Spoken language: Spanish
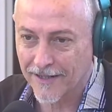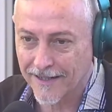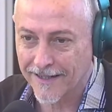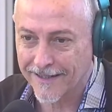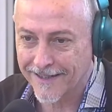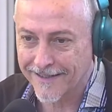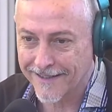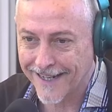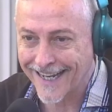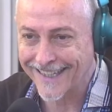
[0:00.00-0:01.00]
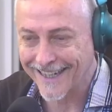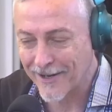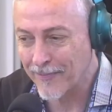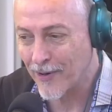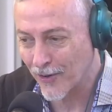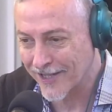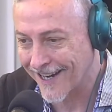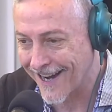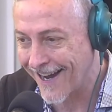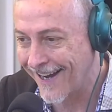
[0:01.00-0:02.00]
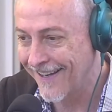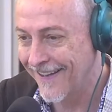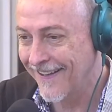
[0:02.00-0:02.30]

Eh, tenés que tener un poco esa,